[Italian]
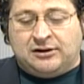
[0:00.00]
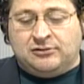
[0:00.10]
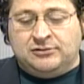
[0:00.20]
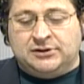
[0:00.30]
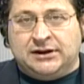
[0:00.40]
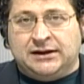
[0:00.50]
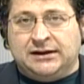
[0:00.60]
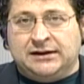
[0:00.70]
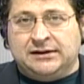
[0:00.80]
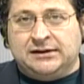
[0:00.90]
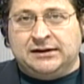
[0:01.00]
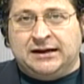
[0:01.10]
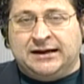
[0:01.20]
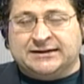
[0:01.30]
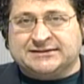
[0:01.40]
con eh,
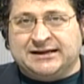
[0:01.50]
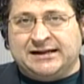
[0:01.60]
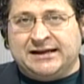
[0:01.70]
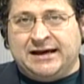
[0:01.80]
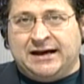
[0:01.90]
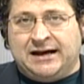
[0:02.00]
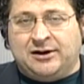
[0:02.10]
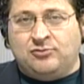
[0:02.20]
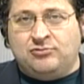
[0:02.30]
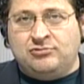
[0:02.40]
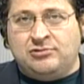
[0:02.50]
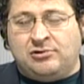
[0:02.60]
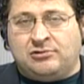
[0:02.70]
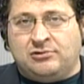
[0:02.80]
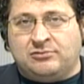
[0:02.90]
la Serie A1
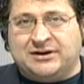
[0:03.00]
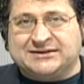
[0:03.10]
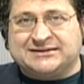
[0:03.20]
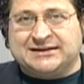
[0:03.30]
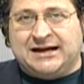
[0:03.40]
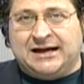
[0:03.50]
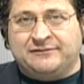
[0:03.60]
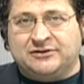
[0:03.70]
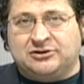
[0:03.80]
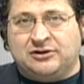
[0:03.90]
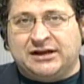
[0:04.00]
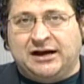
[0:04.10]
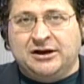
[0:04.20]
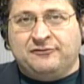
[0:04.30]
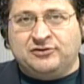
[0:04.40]
con questa vittoria
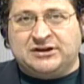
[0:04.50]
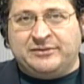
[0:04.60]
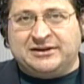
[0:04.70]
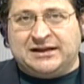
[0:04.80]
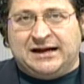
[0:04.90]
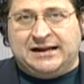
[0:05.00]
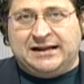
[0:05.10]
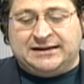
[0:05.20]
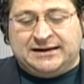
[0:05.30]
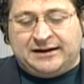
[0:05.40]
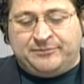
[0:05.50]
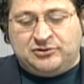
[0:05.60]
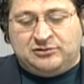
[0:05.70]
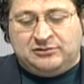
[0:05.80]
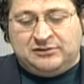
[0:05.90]
fondamentale della
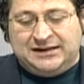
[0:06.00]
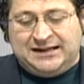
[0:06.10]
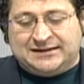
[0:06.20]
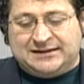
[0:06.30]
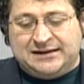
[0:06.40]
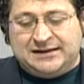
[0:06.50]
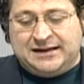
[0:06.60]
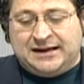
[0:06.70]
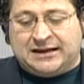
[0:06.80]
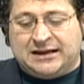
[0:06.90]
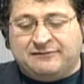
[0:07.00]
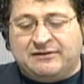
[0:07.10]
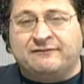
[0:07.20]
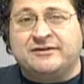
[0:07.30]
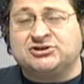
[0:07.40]
Rapido Latina che va a
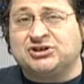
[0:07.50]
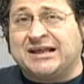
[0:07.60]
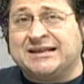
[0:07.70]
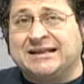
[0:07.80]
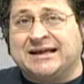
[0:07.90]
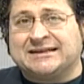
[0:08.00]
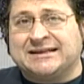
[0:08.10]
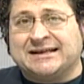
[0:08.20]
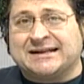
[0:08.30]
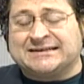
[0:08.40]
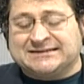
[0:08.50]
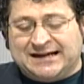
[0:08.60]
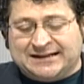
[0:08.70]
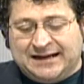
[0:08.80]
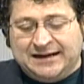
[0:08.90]
vincere in terra
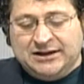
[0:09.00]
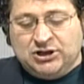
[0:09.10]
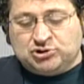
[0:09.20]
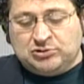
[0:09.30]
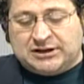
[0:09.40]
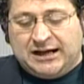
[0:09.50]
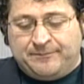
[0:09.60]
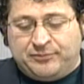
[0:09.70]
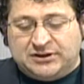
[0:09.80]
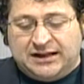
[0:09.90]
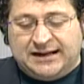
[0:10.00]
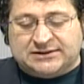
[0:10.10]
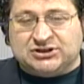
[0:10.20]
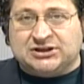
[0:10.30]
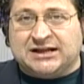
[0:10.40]
sarda sul campo del
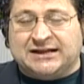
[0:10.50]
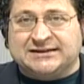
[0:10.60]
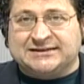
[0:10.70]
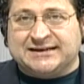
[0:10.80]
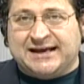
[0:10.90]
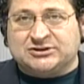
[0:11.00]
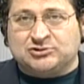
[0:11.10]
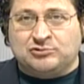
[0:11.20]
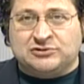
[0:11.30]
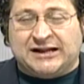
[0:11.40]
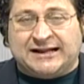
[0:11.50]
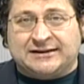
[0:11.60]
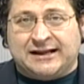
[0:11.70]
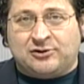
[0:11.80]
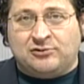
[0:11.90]
Città di Sestu,
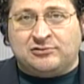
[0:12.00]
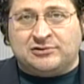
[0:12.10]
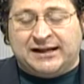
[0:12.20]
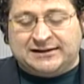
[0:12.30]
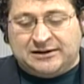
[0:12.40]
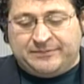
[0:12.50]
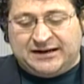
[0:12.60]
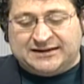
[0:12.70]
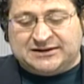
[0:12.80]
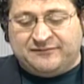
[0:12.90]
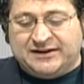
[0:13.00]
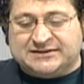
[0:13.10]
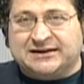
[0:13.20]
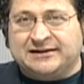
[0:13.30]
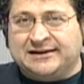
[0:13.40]
diretta concorrente per la
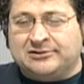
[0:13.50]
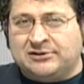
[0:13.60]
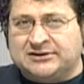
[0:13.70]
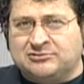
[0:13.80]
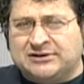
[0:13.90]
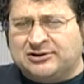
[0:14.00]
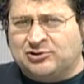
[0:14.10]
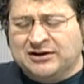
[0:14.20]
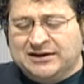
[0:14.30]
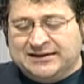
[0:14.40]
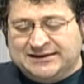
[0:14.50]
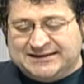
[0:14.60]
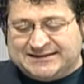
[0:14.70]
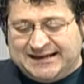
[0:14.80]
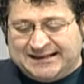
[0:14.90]
salvezza. Netto il risultato di
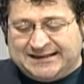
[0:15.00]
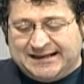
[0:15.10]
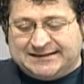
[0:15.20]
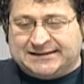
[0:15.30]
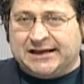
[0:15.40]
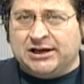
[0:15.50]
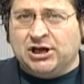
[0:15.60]
7 a 3.